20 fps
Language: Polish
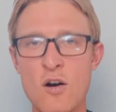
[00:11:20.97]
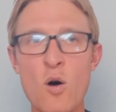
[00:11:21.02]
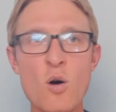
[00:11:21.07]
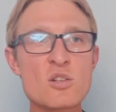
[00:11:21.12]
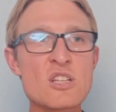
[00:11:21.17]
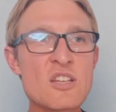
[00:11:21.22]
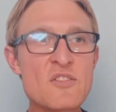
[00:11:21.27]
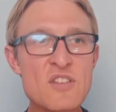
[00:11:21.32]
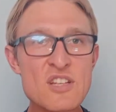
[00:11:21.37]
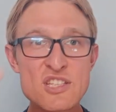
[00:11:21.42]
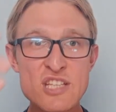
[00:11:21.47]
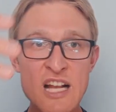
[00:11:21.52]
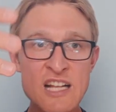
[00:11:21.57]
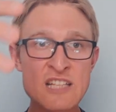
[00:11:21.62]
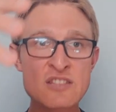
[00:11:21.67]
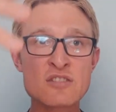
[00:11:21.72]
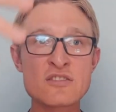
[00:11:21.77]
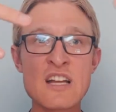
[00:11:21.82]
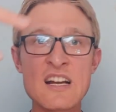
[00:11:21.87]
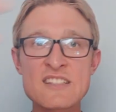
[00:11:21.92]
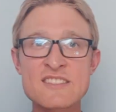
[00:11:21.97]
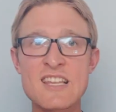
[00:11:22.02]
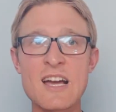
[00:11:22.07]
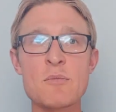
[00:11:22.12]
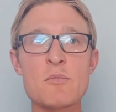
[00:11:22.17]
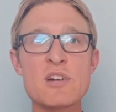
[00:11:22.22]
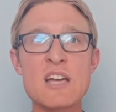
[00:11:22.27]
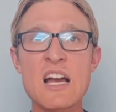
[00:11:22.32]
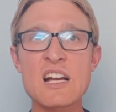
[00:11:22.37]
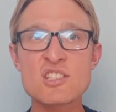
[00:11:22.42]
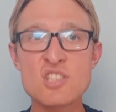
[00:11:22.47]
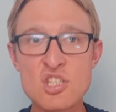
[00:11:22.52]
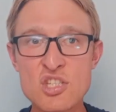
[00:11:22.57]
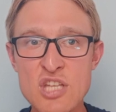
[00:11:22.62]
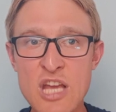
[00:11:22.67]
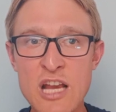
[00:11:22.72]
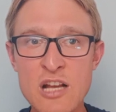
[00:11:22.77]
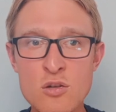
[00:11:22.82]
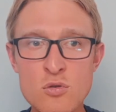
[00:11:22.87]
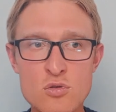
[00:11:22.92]
Oni widzieli to tak samo jak
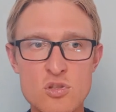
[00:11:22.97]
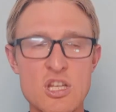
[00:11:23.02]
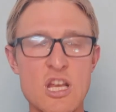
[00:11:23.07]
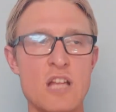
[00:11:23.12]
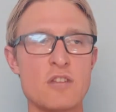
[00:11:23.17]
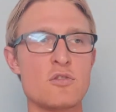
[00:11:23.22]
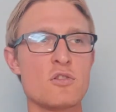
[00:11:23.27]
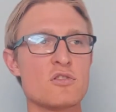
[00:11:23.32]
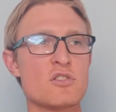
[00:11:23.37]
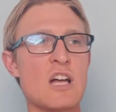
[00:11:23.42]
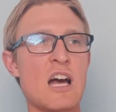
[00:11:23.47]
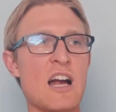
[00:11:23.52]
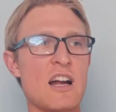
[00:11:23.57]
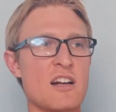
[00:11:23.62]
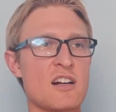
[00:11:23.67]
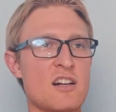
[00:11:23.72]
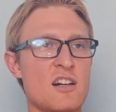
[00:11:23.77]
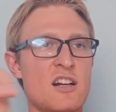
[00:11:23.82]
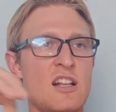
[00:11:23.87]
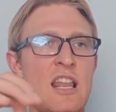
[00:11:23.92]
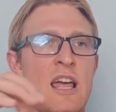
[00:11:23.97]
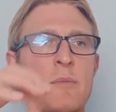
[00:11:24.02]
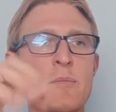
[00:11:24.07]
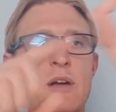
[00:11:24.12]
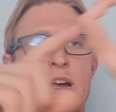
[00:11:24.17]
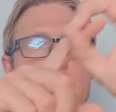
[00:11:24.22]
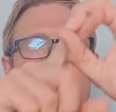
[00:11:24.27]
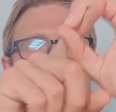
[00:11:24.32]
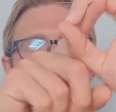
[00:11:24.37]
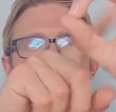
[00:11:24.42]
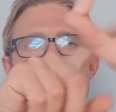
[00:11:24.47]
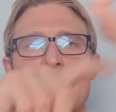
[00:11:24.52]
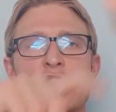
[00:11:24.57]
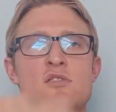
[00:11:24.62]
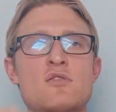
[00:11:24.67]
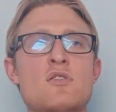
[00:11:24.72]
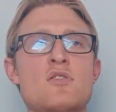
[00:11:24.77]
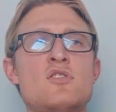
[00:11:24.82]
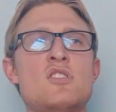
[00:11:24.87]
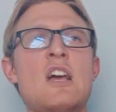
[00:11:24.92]
dzisiaj ludzie. No tak, chlebek, tu
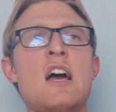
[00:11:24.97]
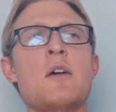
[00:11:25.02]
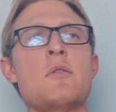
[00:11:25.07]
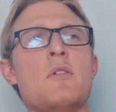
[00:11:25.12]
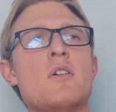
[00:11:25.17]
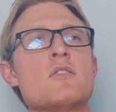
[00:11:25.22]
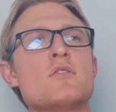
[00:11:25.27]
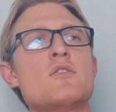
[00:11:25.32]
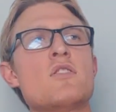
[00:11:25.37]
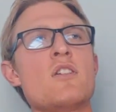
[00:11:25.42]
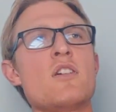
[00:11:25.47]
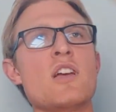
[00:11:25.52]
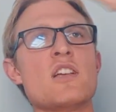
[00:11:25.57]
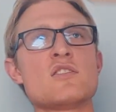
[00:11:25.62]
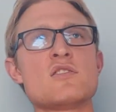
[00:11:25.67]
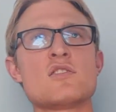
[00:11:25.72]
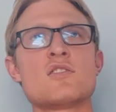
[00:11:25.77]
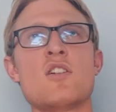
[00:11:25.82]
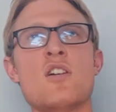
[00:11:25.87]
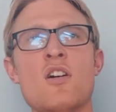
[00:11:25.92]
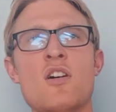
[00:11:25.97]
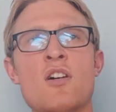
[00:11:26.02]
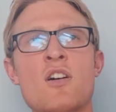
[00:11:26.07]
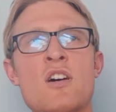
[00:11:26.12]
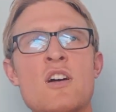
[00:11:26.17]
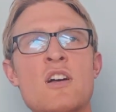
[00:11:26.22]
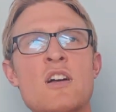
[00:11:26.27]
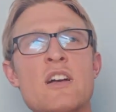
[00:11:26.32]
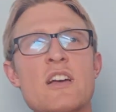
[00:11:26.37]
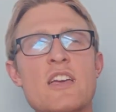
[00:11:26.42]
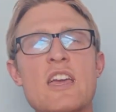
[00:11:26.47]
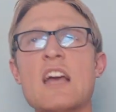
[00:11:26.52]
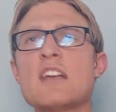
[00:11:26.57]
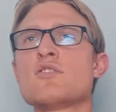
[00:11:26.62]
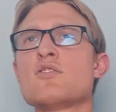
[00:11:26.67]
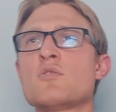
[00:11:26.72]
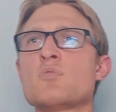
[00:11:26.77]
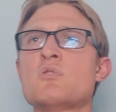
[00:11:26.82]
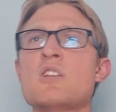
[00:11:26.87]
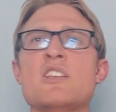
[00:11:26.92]
jest to ciało, to jest to.
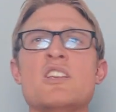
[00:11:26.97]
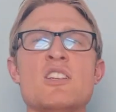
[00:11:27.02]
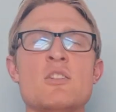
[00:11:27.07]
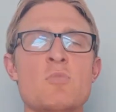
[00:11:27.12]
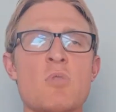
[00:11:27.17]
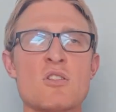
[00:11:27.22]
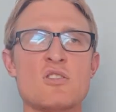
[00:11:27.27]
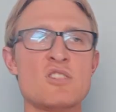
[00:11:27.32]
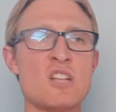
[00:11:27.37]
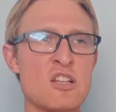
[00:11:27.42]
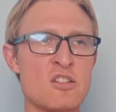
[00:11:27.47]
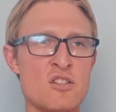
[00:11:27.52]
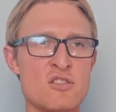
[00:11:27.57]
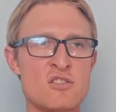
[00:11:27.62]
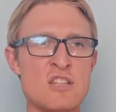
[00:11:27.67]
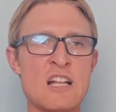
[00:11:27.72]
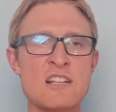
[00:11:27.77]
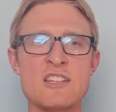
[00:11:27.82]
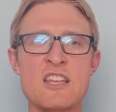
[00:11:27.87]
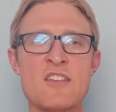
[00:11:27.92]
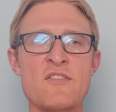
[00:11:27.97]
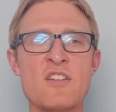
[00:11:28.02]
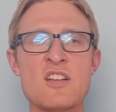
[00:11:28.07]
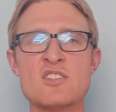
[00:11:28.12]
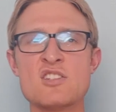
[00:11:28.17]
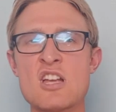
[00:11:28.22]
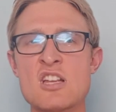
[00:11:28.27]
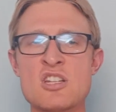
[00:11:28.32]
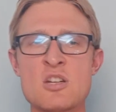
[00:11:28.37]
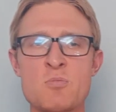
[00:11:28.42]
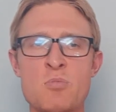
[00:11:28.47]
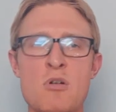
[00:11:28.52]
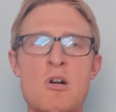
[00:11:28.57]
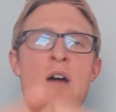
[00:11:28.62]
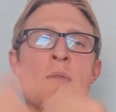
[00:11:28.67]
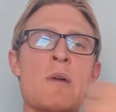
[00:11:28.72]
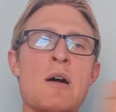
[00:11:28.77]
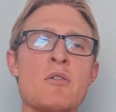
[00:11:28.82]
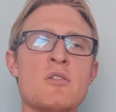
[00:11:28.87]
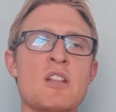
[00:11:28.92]
Jezus przecież podczas ostatniej wieczerzy
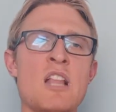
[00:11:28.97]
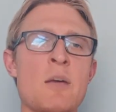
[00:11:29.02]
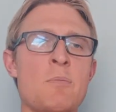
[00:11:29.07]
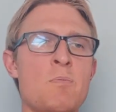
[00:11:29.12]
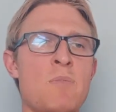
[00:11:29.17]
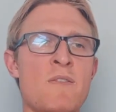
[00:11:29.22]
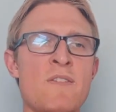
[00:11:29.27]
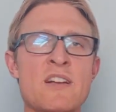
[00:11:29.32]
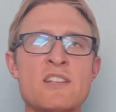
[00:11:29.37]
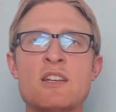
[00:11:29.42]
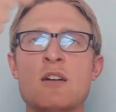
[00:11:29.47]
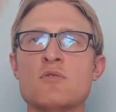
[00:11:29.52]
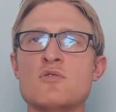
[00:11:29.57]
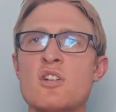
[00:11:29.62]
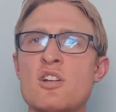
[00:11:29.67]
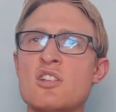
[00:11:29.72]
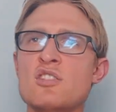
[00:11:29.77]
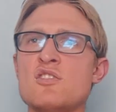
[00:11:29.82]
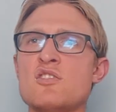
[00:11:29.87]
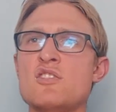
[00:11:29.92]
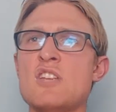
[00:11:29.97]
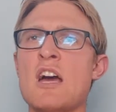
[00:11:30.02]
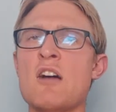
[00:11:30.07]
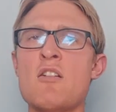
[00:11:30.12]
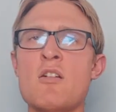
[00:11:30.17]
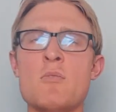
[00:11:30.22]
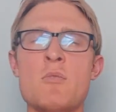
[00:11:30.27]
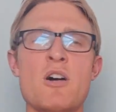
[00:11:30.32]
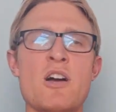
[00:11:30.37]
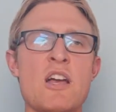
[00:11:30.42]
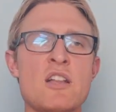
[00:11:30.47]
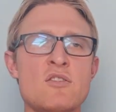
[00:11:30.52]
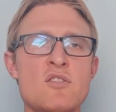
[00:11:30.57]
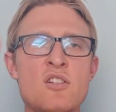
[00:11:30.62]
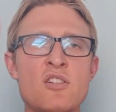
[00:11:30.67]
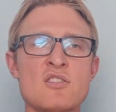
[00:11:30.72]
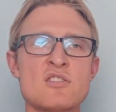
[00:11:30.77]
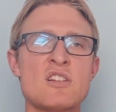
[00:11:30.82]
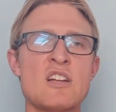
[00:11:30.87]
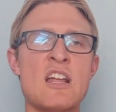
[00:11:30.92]
połamał chleb, powiedział: To jest ciało moje,
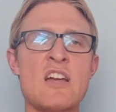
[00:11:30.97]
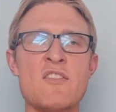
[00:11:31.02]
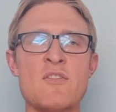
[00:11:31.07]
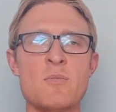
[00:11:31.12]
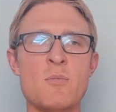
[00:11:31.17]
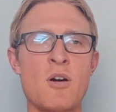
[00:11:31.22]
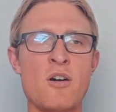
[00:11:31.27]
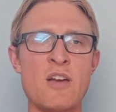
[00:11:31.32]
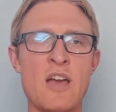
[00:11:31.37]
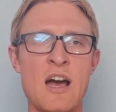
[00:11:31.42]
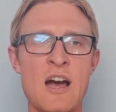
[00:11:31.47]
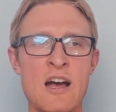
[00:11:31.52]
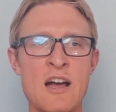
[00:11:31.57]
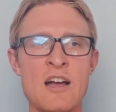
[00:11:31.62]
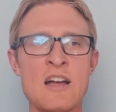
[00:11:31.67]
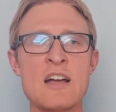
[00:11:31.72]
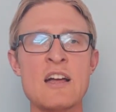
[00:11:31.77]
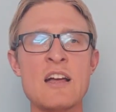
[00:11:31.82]
to jest krew moja.